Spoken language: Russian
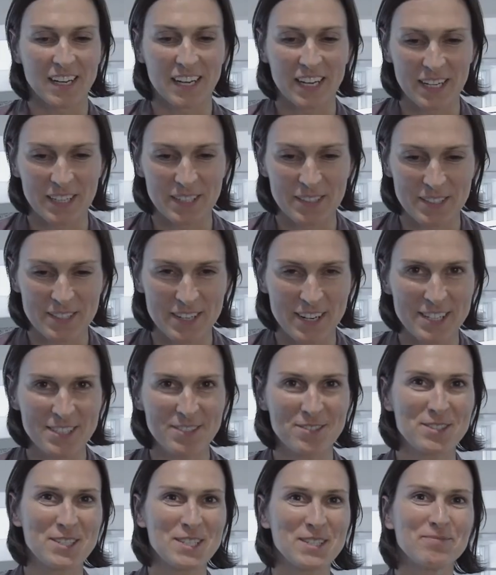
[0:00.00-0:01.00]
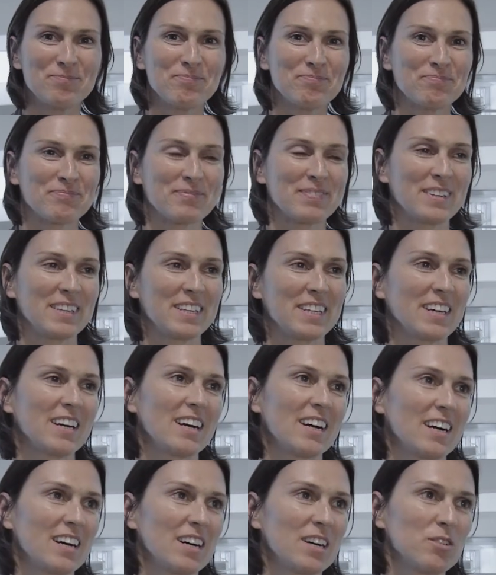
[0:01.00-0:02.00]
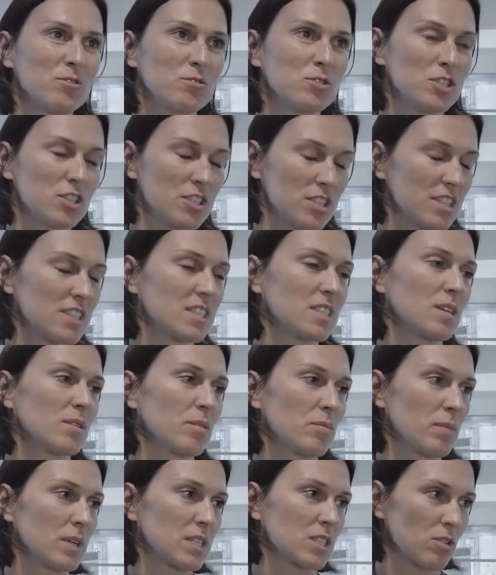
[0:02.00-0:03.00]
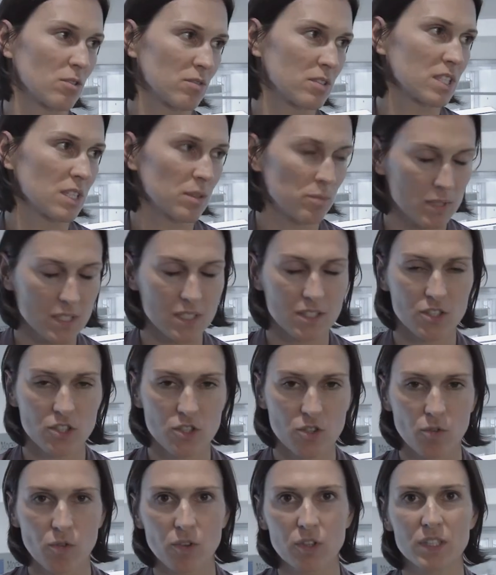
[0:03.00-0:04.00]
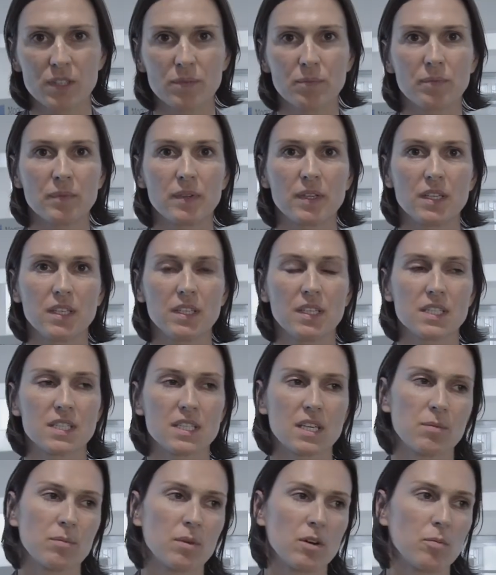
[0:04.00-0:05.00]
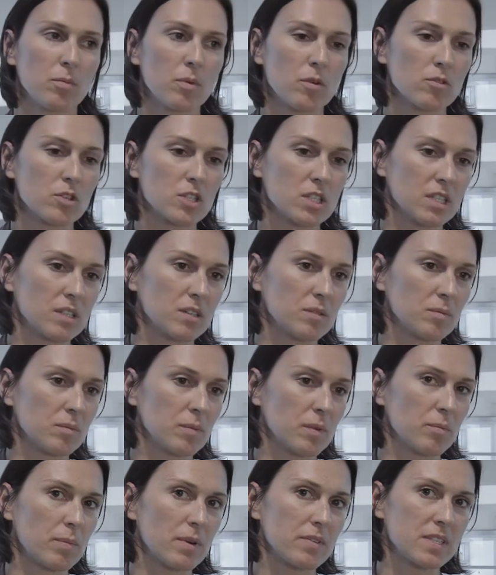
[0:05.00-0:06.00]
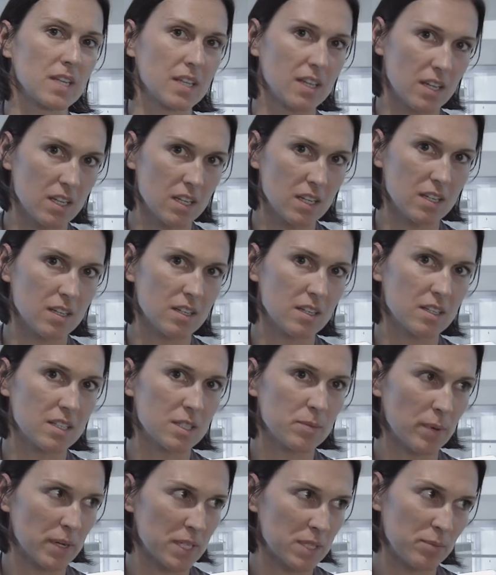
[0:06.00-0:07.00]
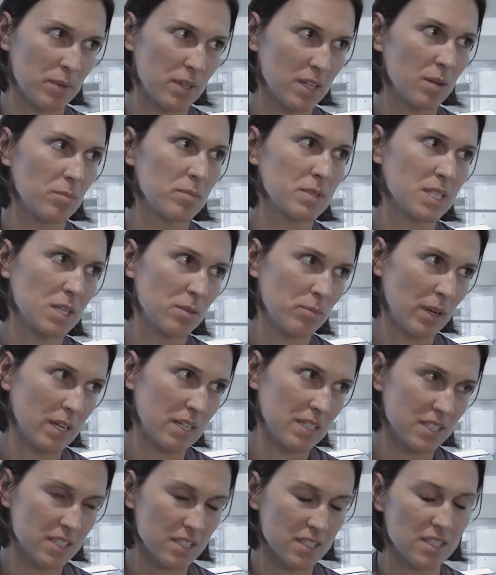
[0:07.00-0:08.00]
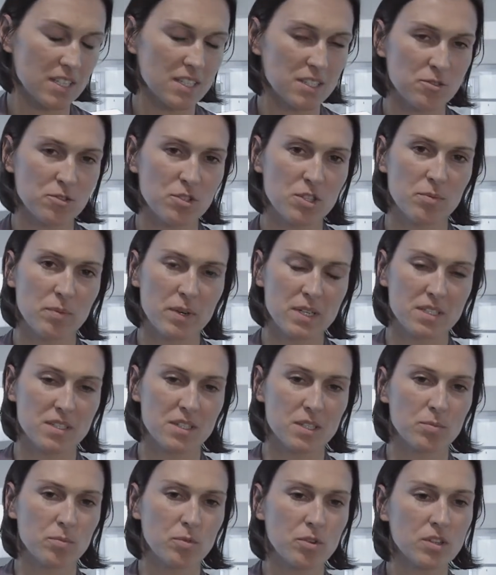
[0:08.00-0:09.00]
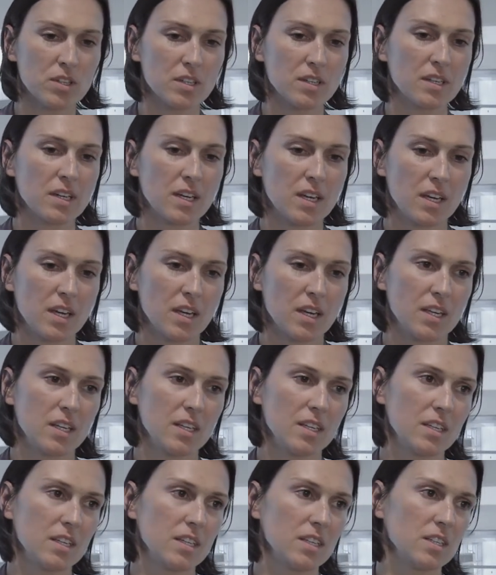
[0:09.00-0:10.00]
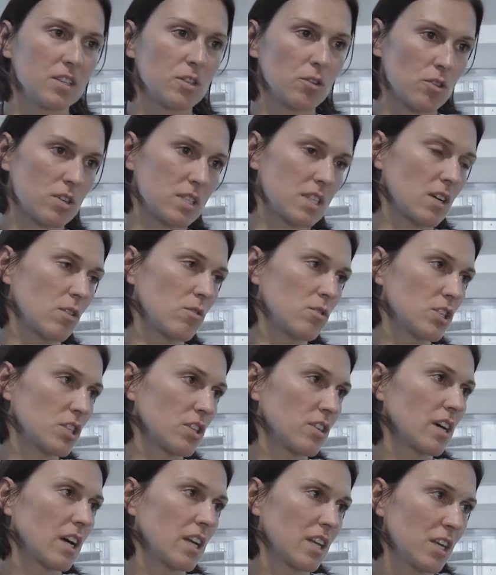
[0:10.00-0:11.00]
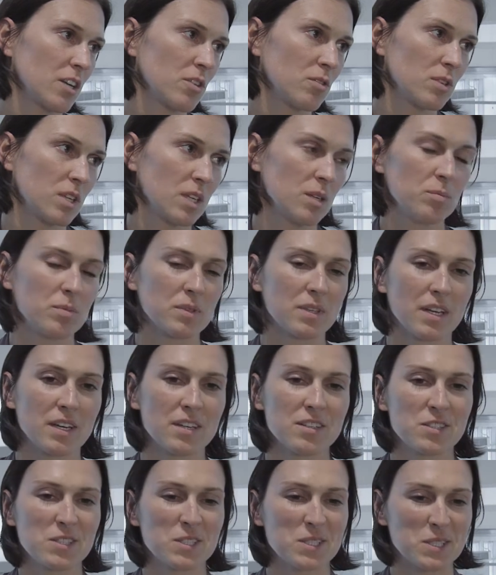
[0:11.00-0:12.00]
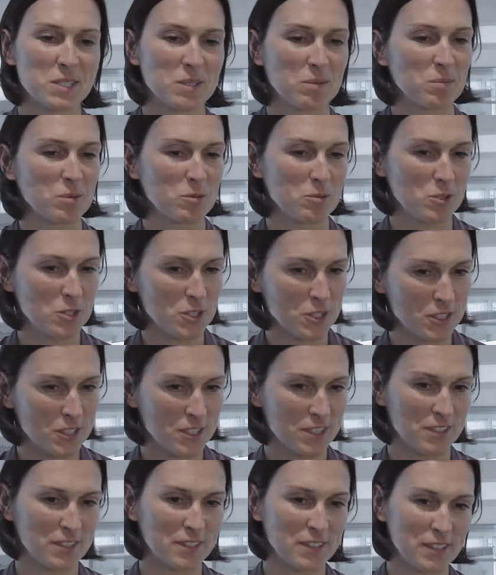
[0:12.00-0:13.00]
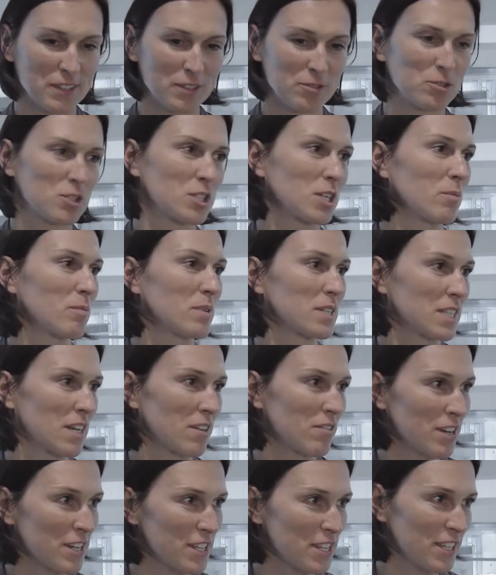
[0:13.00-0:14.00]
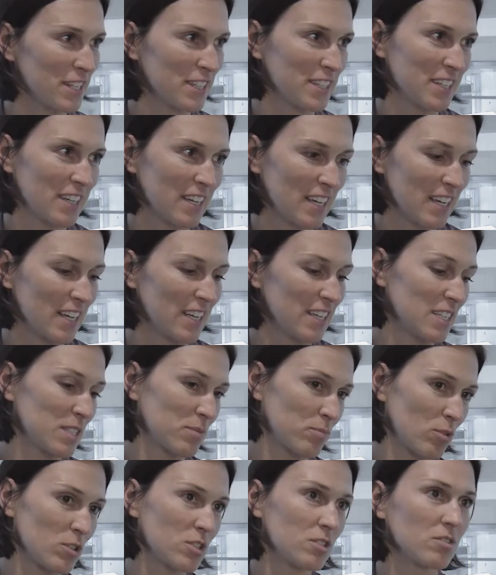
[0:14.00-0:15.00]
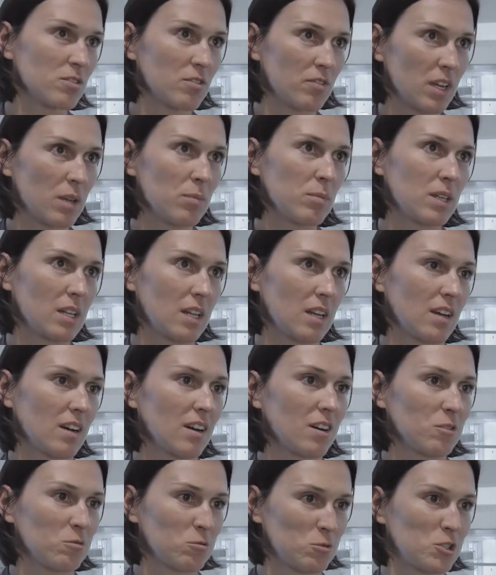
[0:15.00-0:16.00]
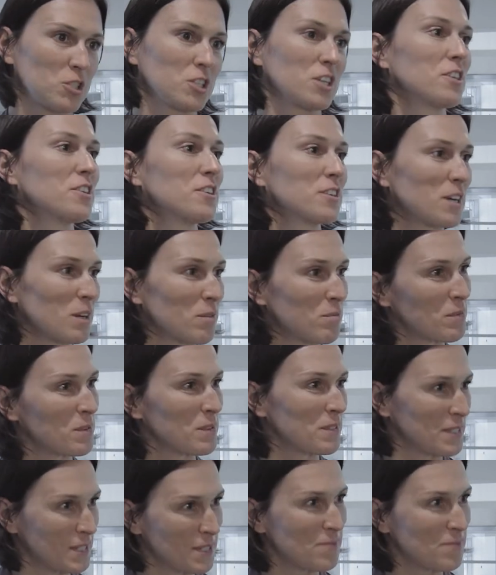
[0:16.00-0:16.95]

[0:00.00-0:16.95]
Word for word: А, здравствуйте, я ученица Московской бизнес-школы и сама в прошлом профессиональная спортсменка, баскетболистка, заслуженный мастер спорта. И только закончила карьеру и пытаюсь получить лучшее образование и использовать время для улучшения как бы,